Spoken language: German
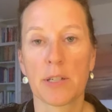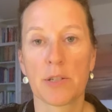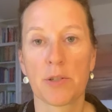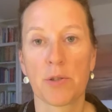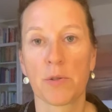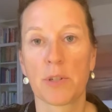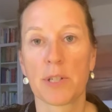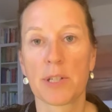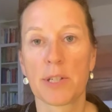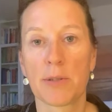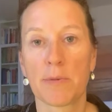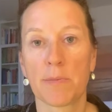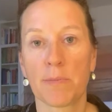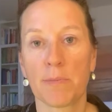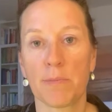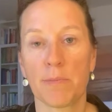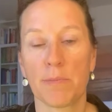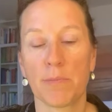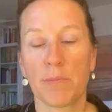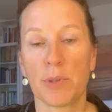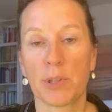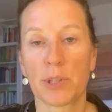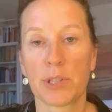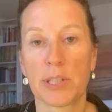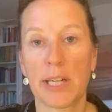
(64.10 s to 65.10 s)

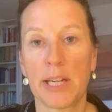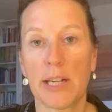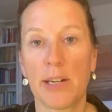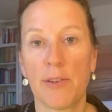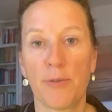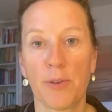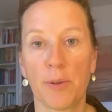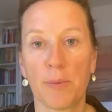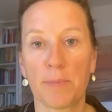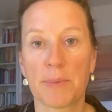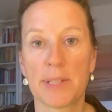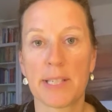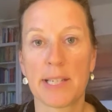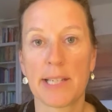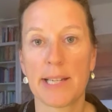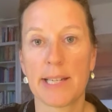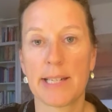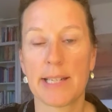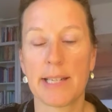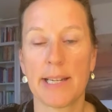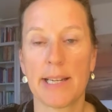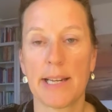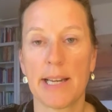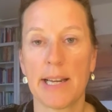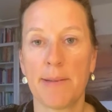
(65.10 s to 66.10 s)
Ressourcenmodell vom
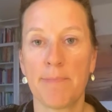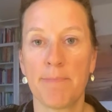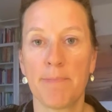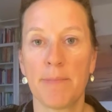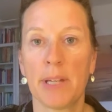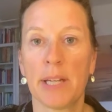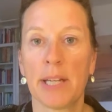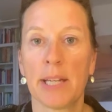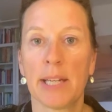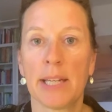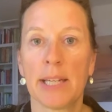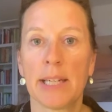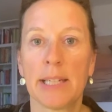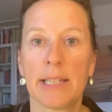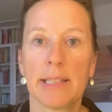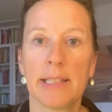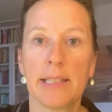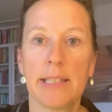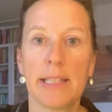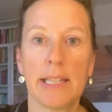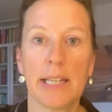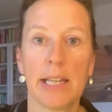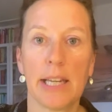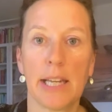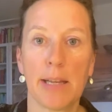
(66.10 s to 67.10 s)
ZRM,
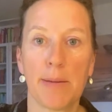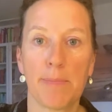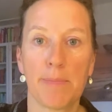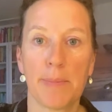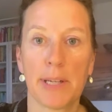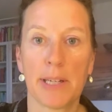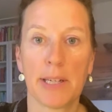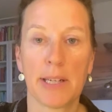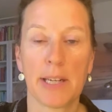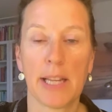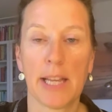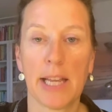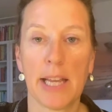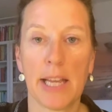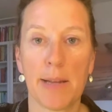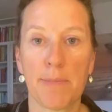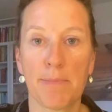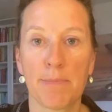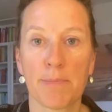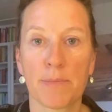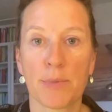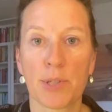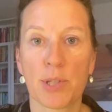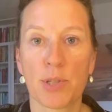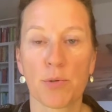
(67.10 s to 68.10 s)
die eben
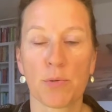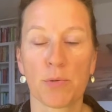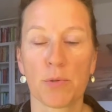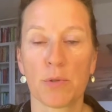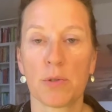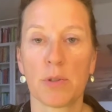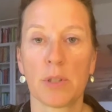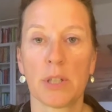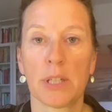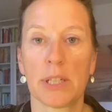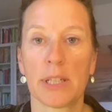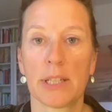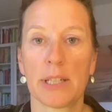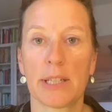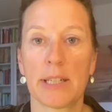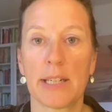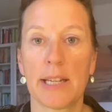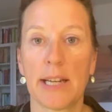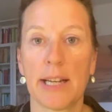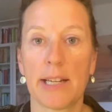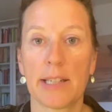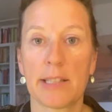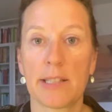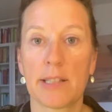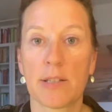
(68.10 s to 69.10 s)
ebenso
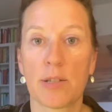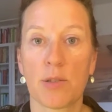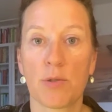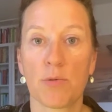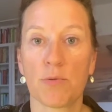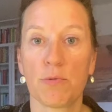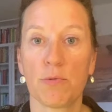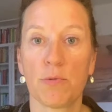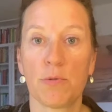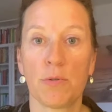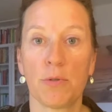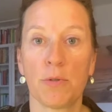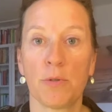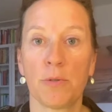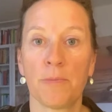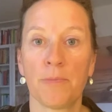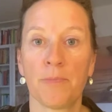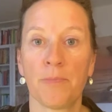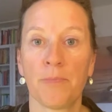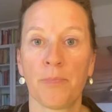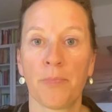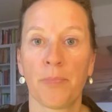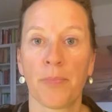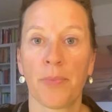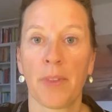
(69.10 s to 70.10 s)
dazu
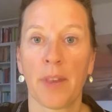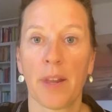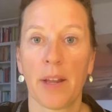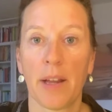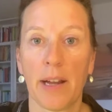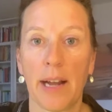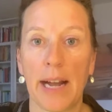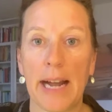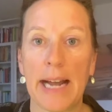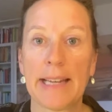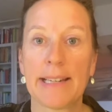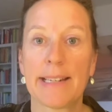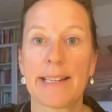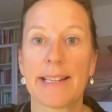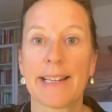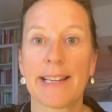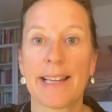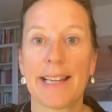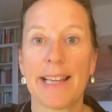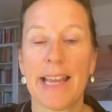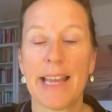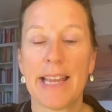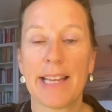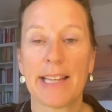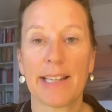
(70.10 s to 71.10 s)

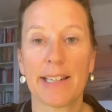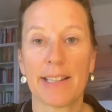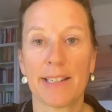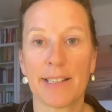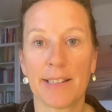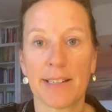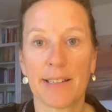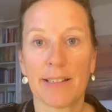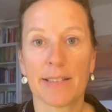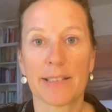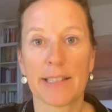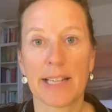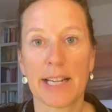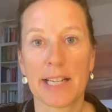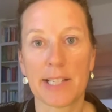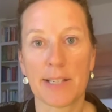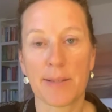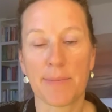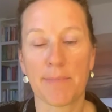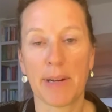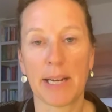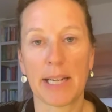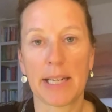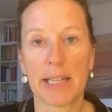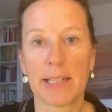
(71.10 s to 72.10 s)
anregen, dass
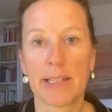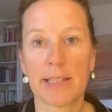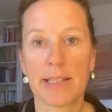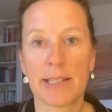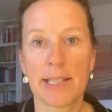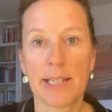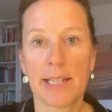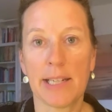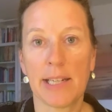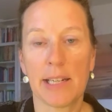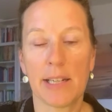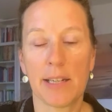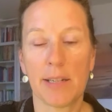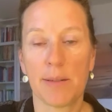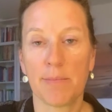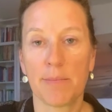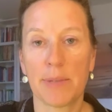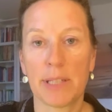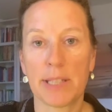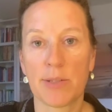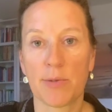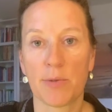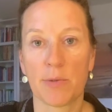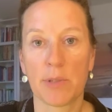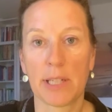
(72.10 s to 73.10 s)
man Ziele
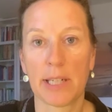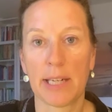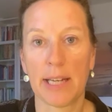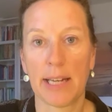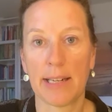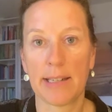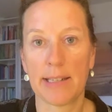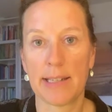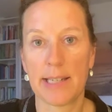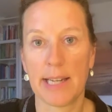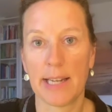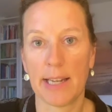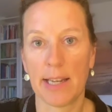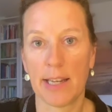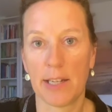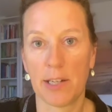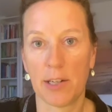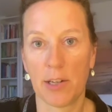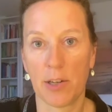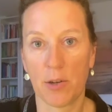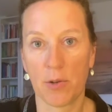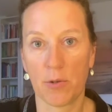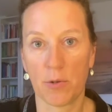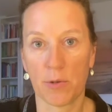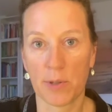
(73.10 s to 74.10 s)
mit sogenannten
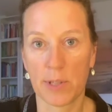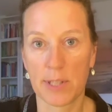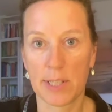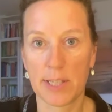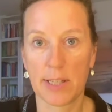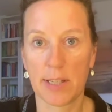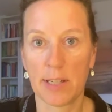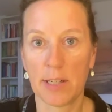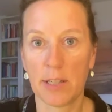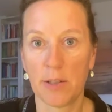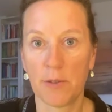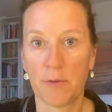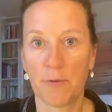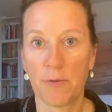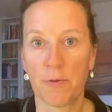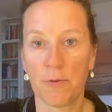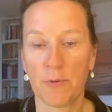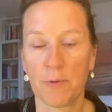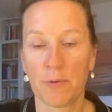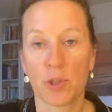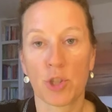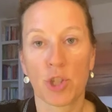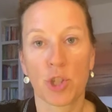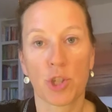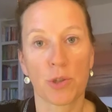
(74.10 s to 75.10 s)

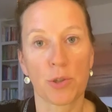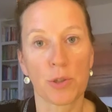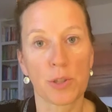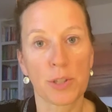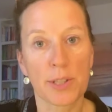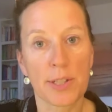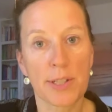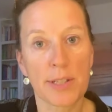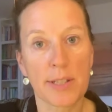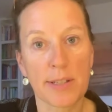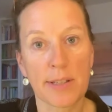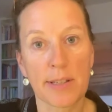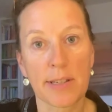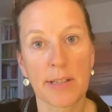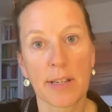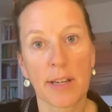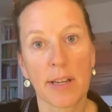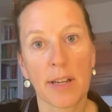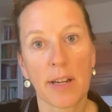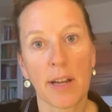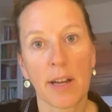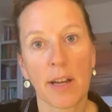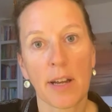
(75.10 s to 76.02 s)
Erinnerungshilfen stützt.